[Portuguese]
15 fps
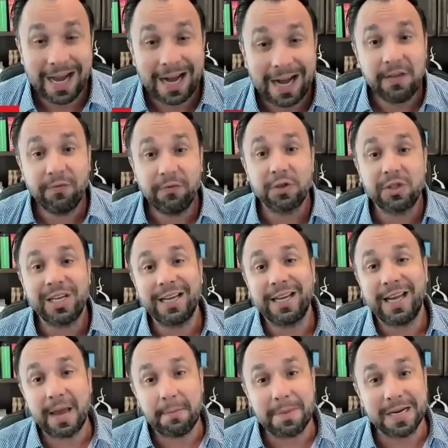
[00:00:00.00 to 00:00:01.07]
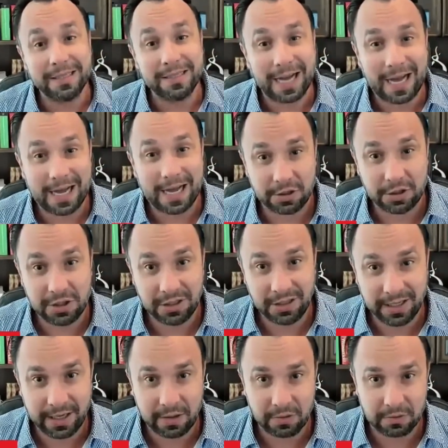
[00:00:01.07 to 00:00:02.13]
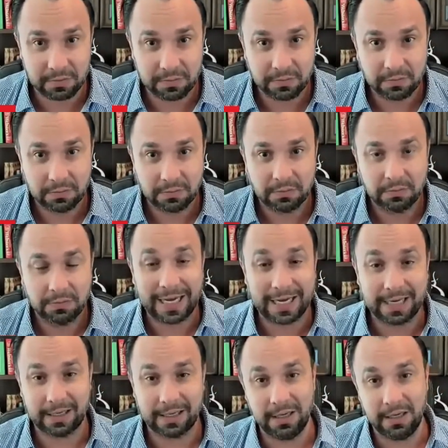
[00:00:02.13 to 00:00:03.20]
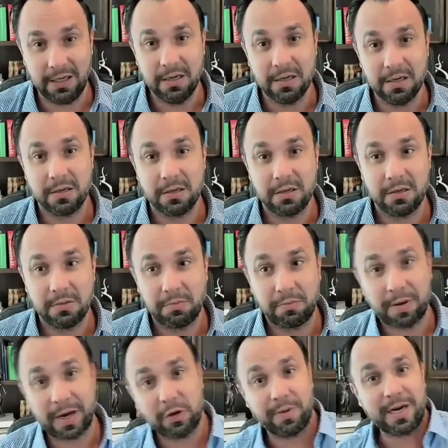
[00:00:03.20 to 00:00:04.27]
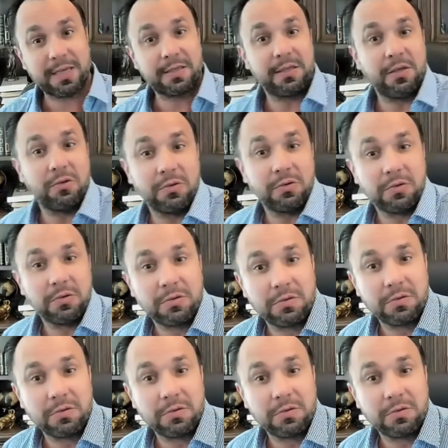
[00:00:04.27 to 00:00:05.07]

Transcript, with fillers: Aí você quer mandar dinheiro daqui para o Brasil,